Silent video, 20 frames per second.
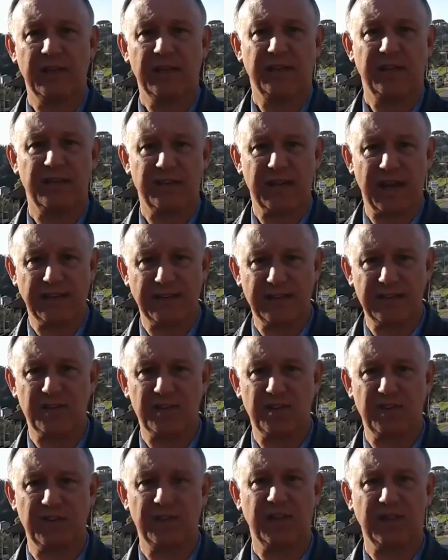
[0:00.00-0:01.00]
que já
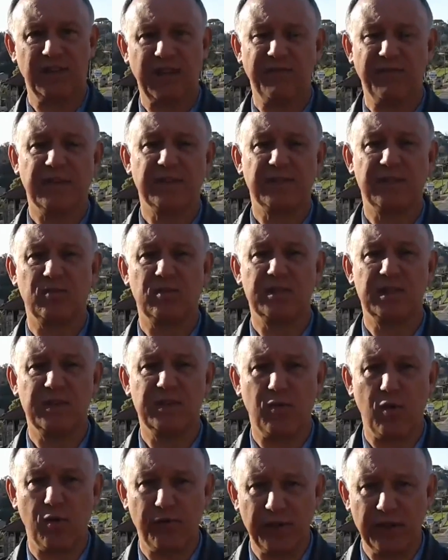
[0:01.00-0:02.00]
existia, que havia sido
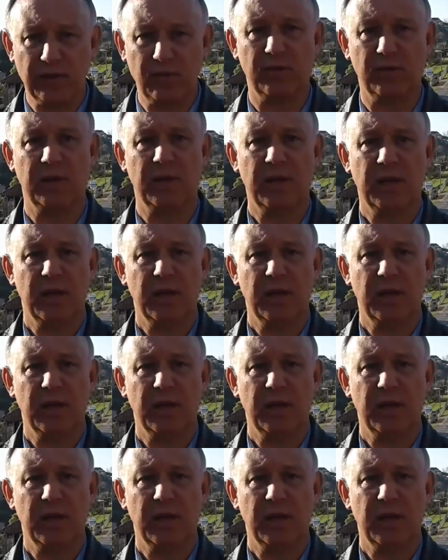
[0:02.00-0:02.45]
desenvolvido